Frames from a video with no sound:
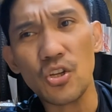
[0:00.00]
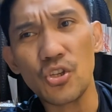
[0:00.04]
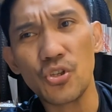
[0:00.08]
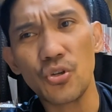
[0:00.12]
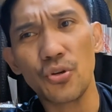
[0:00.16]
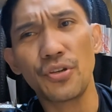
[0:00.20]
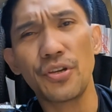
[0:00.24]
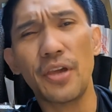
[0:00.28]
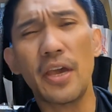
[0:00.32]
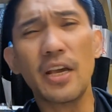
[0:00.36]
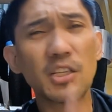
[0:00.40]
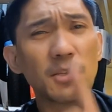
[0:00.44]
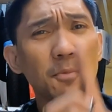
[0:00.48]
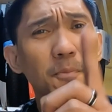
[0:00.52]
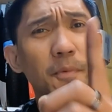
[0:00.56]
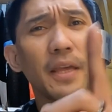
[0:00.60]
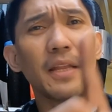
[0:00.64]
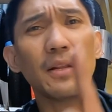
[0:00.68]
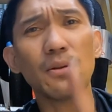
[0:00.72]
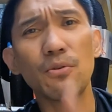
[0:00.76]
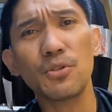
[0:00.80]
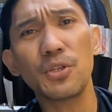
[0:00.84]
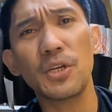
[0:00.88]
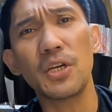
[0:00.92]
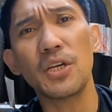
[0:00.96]
So,
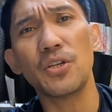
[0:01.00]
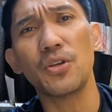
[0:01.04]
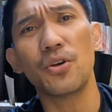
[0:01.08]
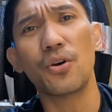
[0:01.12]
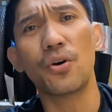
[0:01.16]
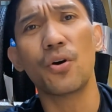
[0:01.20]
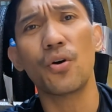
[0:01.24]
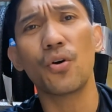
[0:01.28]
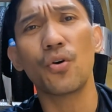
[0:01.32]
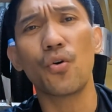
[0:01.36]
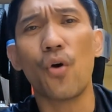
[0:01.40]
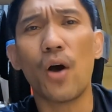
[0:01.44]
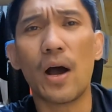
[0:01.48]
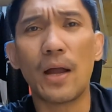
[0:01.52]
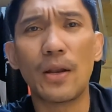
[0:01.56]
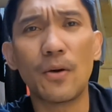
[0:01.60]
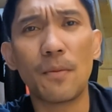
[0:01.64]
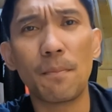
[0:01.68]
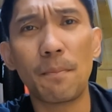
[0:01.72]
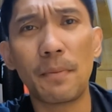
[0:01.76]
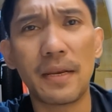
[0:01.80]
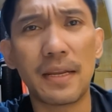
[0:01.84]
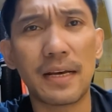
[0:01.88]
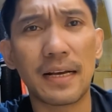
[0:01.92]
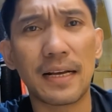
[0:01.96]
i-explain ko sa inyo kung
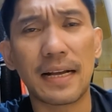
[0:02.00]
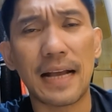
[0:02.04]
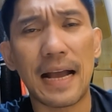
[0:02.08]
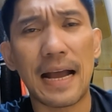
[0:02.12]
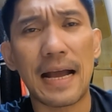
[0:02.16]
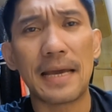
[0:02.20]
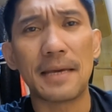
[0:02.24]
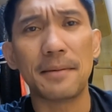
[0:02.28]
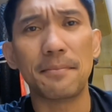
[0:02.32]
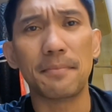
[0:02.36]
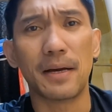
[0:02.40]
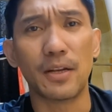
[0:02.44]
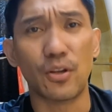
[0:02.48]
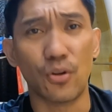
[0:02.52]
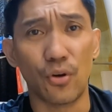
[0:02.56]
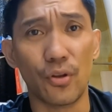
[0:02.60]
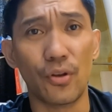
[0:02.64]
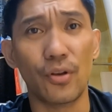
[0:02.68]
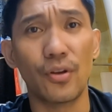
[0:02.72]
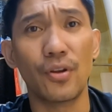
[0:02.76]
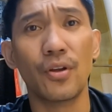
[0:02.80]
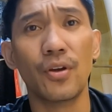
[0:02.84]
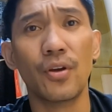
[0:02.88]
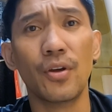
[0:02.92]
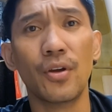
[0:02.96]
anong pinagkaiba
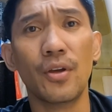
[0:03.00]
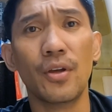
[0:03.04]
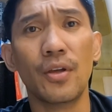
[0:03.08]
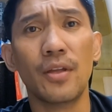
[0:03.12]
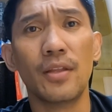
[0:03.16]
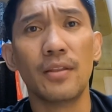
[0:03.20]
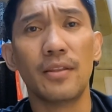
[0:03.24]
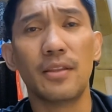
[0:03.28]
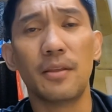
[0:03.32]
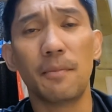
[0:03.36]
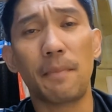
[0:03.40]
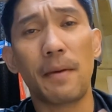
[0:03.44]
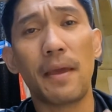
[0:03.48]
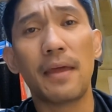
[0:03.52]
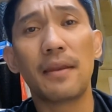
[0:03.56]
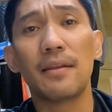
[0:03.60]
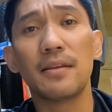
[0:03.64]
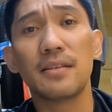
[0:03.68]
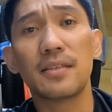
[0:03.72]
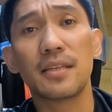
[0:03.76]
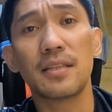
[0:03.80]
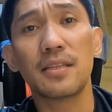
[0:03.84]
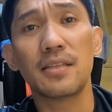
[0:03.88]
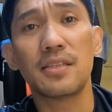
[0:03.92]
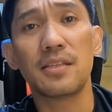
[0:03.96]
nun
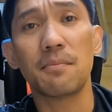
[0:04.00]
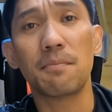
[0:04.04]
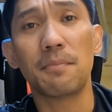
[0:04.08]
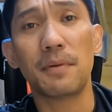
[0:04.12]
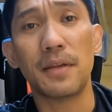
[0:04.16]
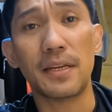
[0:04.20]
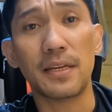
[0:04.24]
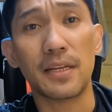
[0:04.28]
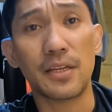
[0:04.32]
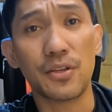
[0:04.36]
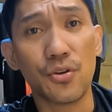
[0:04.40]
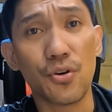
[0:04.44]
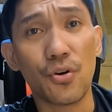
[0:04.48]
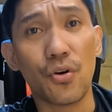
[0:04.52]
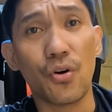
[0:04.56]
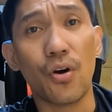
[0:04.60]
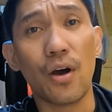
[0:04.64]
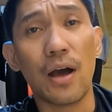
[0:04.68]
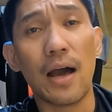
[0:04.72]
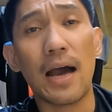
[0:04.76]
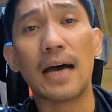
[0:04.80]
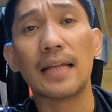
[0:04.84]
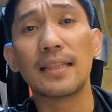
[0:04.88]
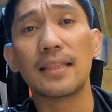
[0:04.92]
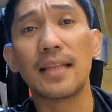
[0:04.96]
depende sa disiplina nyo
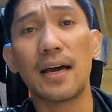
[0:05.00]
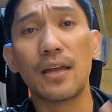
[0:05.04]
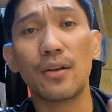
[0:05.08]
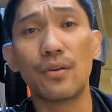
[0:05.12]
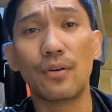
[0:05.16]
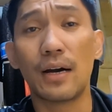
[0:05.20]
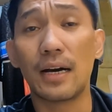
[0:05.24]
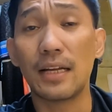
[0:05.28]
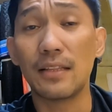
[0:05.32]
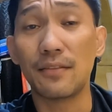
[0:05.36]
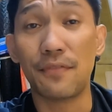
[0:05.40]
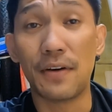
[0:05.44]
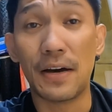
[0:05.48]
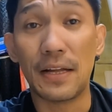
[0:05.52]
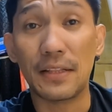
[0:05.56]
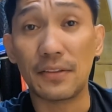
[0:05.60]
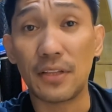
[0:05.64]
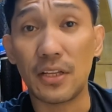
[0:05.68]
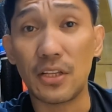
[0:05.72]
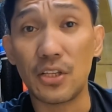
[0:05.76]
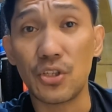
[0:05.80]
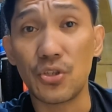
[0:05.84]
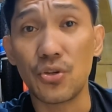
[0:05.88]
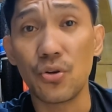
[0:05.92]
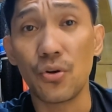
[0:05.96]
at anong
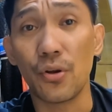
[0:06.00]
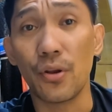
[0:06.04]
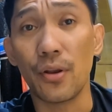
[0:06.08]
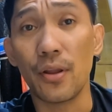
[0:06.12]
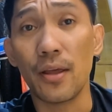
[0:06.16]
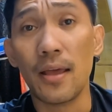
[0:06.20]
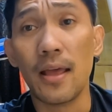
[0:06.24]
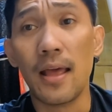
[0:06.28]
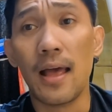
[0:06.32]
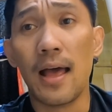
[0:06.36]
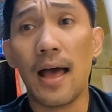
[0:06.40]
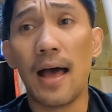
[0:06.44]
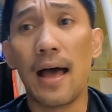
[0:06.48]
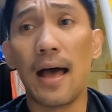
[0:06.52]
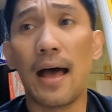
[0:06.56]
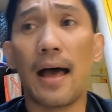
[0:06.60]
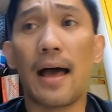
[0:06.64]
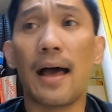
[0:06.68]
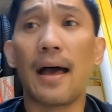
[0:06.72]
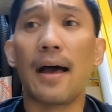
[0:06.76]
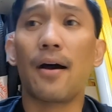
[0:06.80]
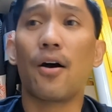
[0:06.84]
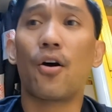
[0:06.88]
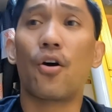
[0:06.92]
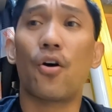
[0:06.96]
advantage nun.
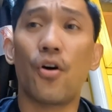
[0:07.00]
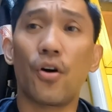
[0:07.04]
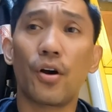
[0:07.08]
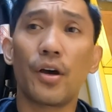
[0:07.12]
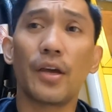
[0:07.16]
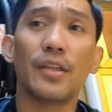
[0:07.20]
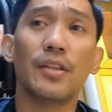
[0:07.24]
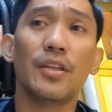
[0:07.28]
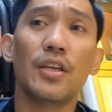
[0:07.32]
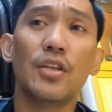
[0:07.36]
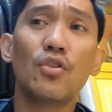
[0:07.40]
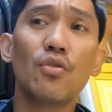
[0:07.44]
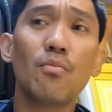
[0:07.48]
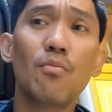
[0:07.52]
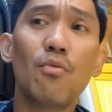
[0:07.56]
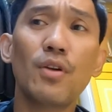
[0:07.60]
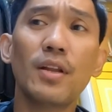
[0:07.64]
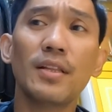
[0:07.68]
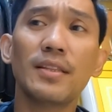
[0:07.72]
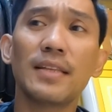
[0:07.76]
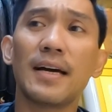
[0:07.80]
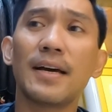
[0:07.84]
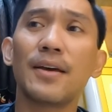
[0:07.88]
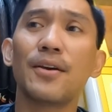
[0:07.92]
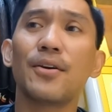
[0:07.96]
Okay, dito
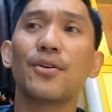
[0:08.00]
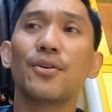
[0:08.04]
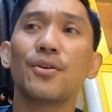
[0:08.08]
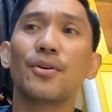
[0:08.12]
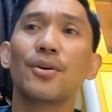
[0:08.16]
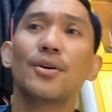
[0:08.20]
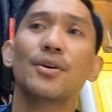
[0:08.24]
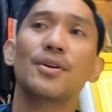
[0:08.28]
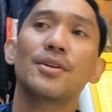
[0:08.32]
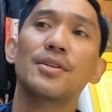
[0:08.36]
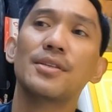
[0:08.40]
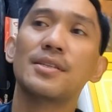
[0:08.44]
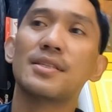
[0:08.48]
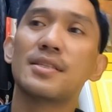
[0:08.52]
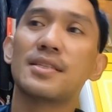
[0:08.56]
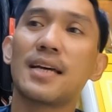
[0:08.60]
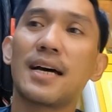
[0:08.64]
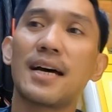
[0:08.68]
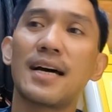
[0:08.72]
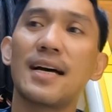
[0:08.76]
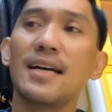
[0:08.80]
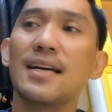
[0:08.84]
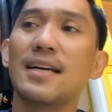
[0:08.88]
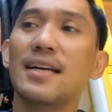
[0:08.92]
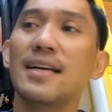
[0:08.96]
muna tayo
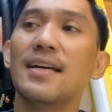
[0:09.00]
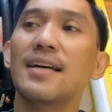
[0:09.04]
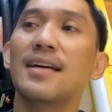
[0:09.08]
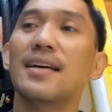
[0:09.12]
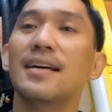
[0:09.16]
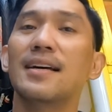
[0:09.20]
sa